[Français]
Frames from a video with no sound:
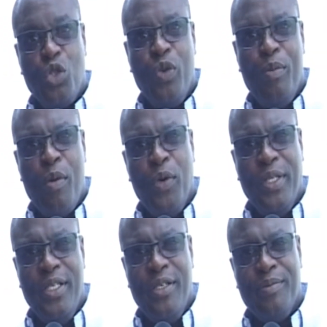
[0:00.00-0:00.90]
Je suis
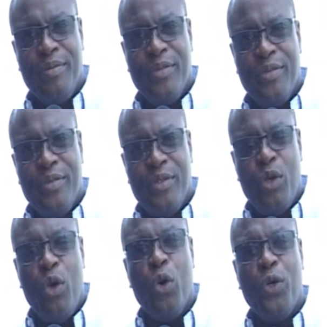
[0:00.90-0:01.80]
Bobodi.
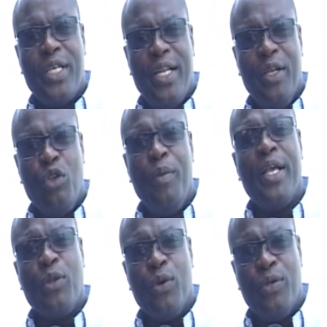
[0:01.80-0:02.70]
Heureuse année
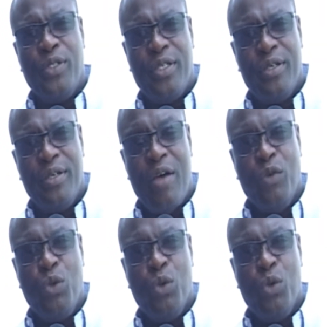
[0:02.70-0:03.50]
2014 à vous